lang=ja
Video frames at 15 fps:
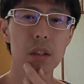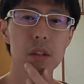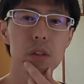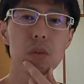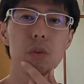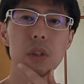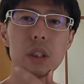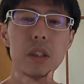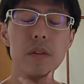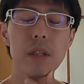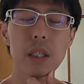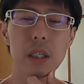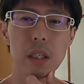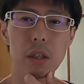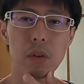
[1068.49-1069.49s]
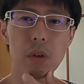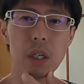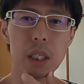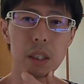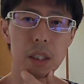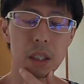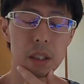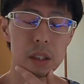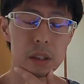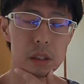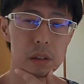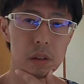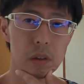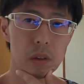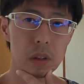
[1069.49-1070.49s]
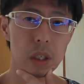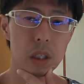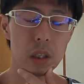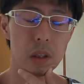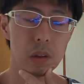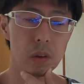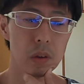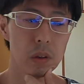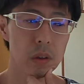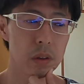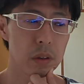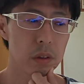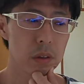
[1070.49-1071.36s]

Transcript: そこで仕分けりゃよかったんですよ、きっと。